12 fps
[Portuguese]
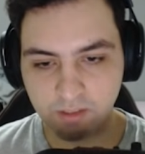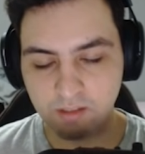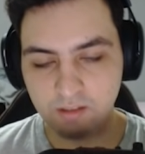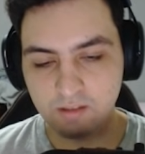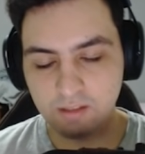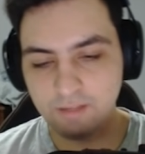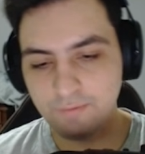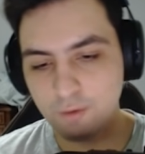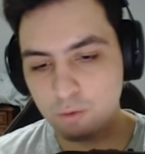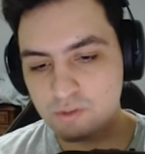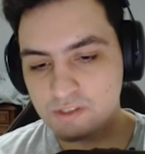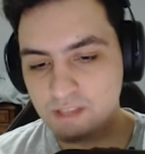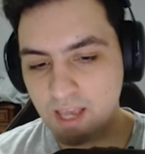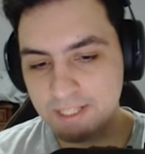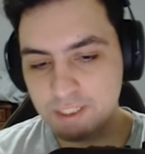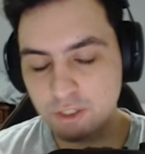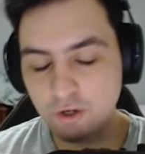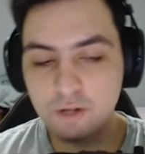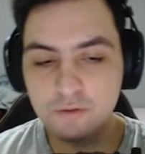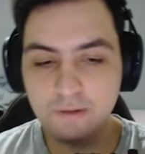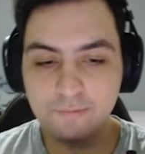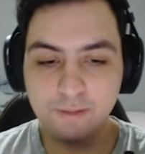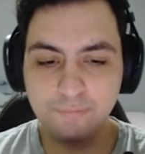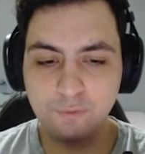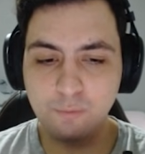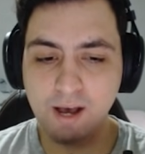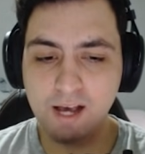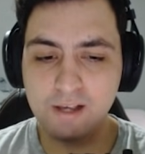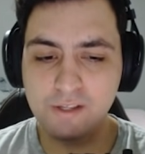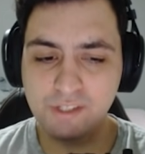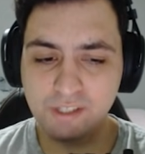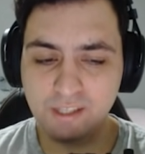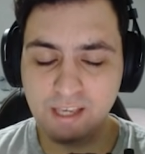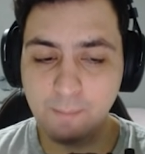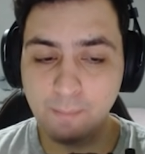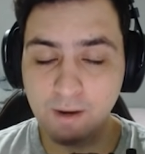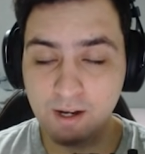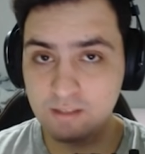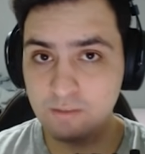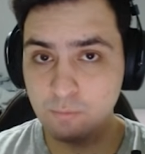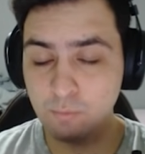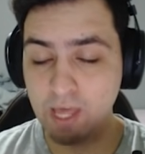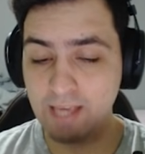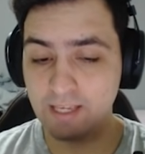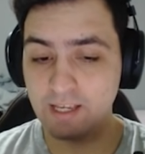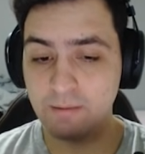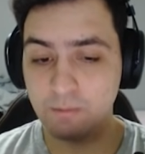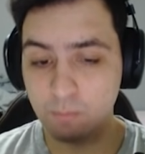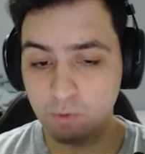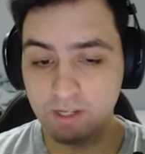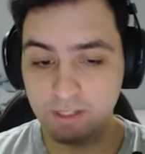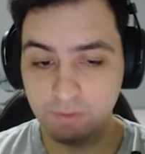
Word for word: Nível 7. Agora é o nível da filmagem que a mãe do moleque acaba morrendo.